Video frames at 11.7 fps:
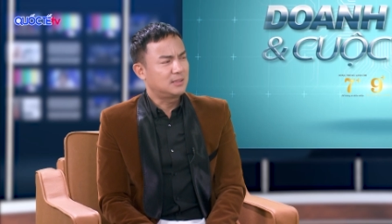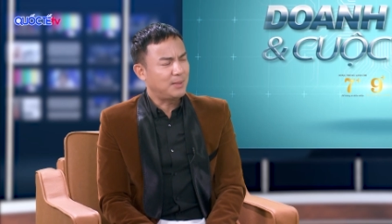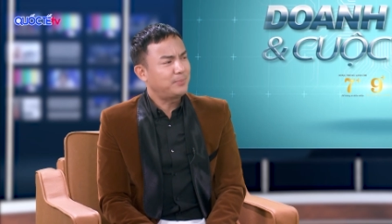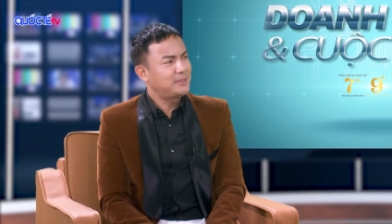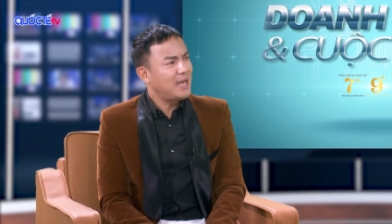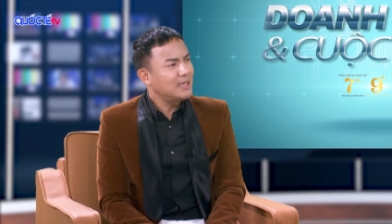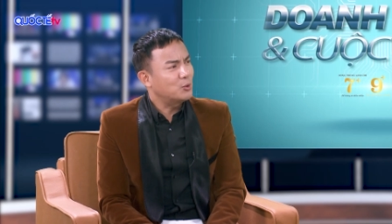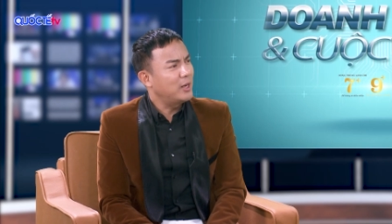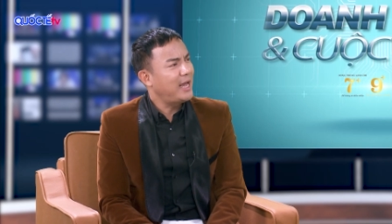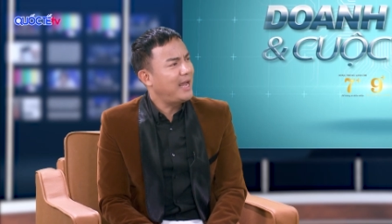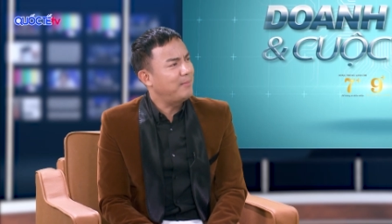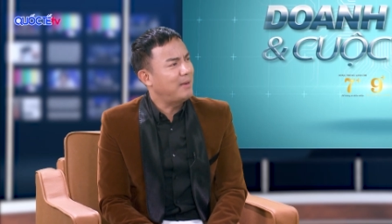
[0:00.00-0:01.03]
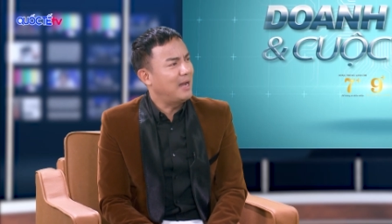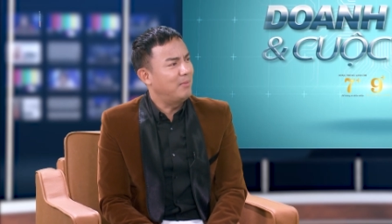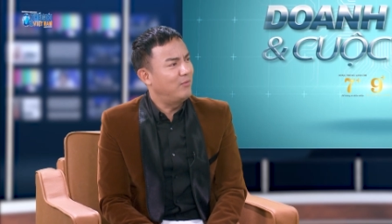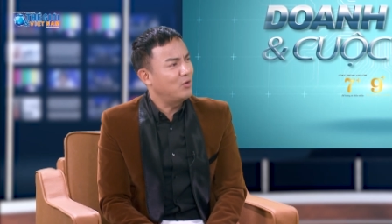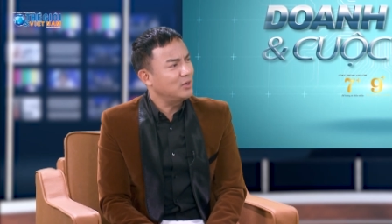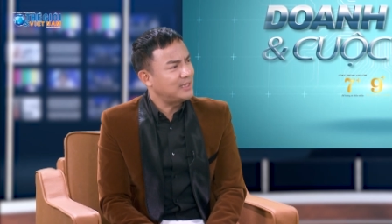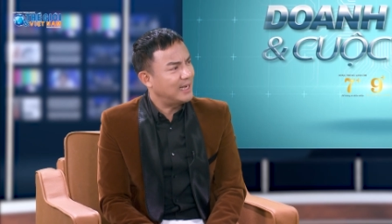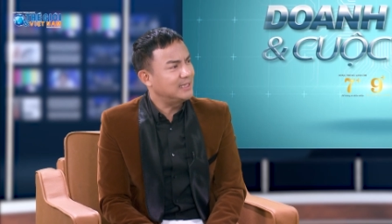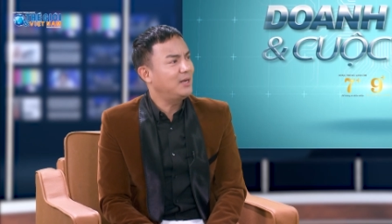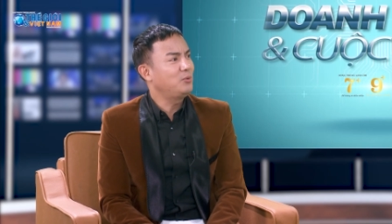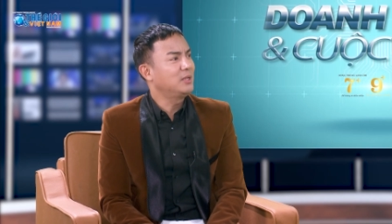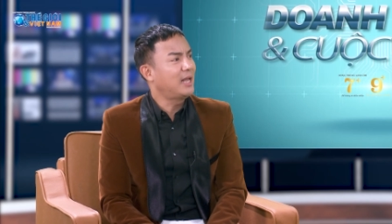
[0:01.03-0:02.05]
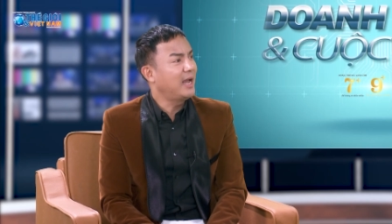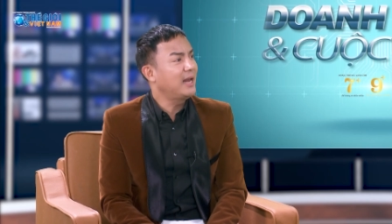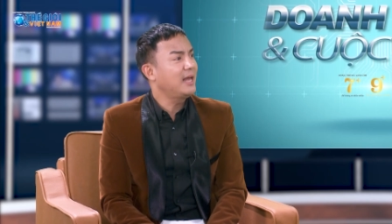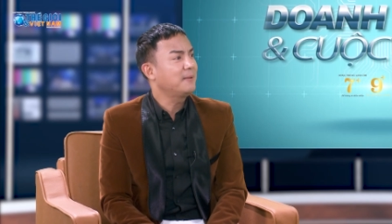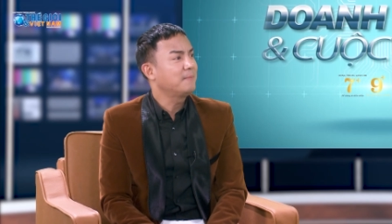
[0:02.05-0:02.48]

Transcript: sắp chết rồi đấy em ạ, mà vẫn còn chả treo như thế đấy.